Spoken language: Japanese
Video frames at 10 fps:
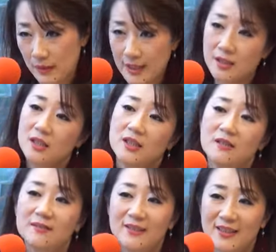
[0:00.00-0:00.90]
大事
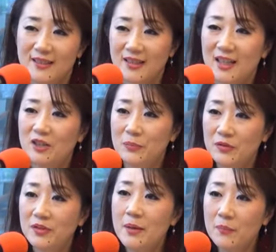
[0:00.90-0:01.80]
にするんですけれど
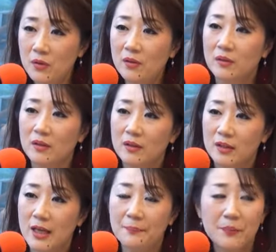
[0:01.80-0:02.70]
も、でも
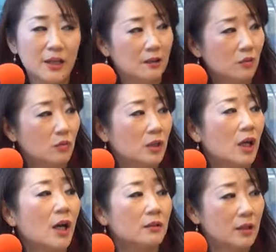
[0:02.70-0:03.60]
やっぱりこう
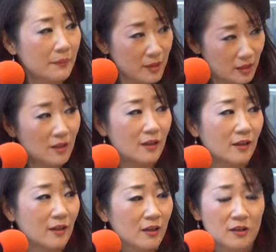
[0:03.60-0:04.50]
伺うたびに
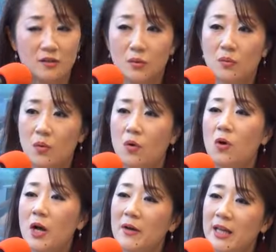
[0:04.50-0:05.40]
こ
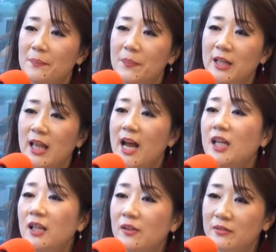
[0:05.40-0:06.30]
こはやっぱり第
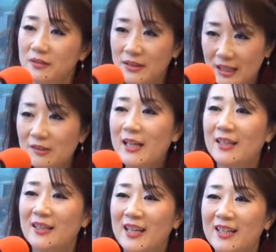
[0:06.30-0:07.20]
二のふるさと
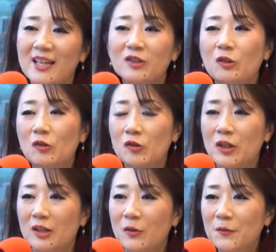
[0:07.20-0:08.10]
だって言えるとこ
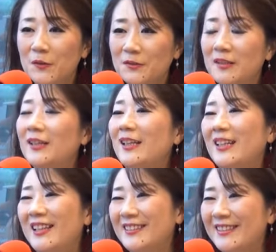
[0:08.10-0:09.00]
ろがどんどん増えて
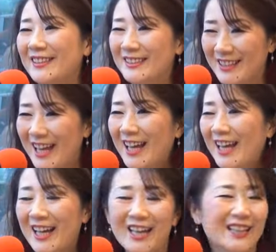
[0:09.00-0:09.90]
きてるんです
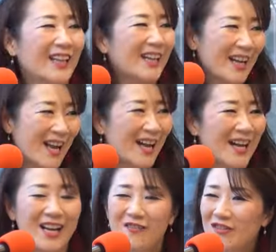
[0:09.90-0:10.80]
ね。だから
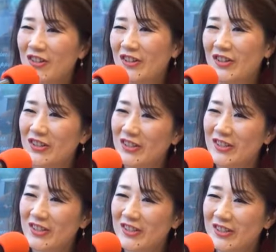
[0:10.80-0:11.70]

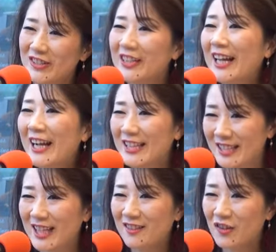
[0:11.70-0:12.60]
もうそういった感
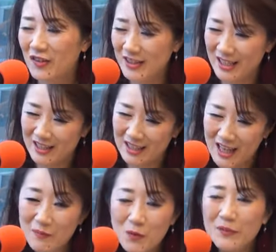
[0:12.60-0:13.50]
じでどこに行っ
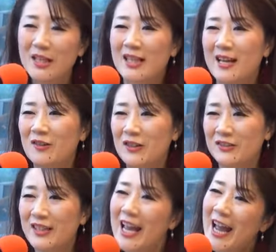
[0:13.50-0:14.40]
てもみんなこ
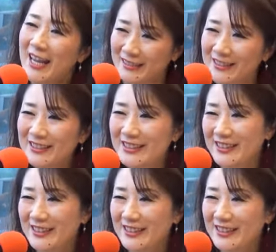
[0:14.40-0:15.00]
う触れ合える、